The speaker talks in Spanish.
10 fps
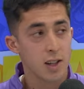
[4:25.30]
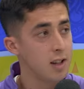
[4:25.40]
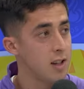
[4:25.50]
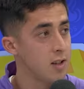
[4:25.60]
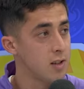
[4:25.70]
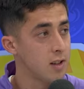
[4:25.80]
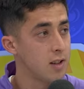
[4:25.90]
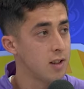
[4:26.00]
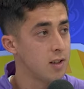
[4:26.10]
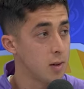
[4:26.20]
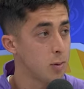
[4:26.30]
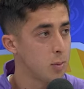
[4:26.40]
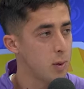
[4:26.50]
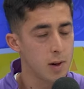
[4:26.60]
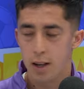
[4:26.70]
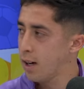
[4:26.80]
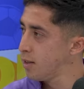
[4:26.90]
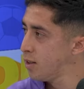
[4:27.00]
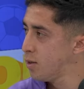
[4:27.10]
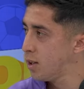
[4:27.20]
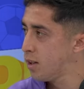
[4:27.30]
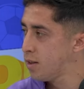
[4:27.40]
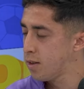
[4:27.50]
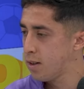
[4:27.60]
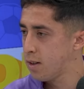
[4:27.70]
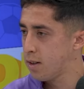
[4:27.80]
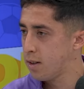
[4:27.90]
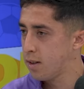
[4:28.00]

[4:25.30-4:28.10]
viene y dice... Sí, pues, primera clase y viene y dice...